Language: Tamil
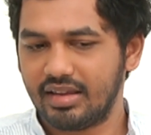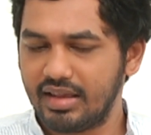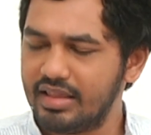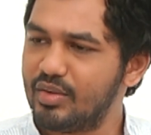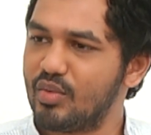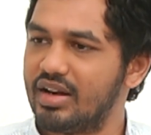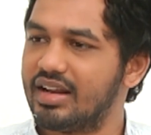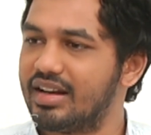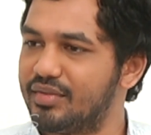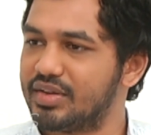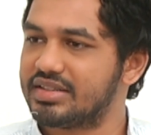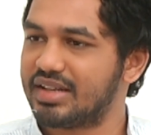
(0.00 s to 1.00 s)
எதுக்கு
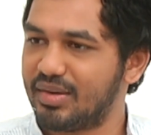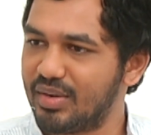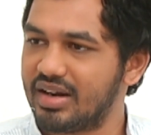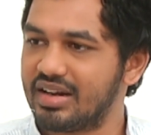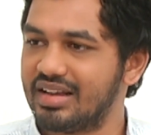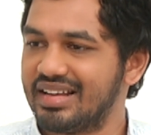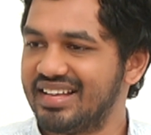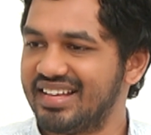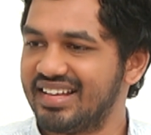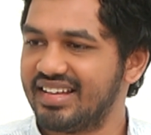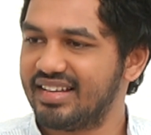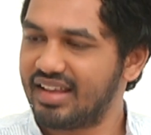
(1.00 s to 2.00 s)
உங்களுக்குலாம் ஃபஸ்ட் அவார்டு
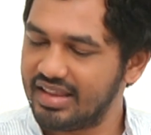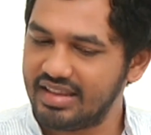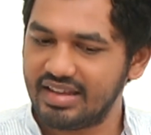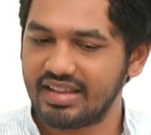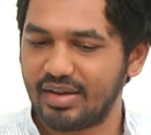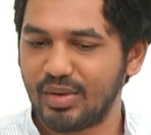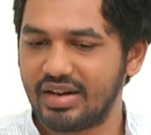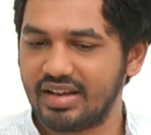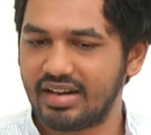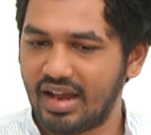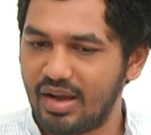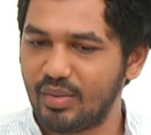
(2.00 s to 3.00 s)
எதுக்கு இது
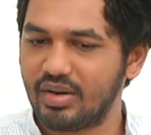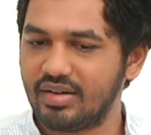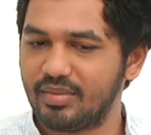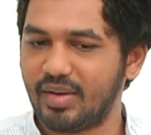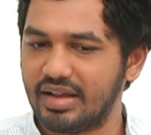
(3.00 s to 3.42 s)
அவார்டு நான் ஒரு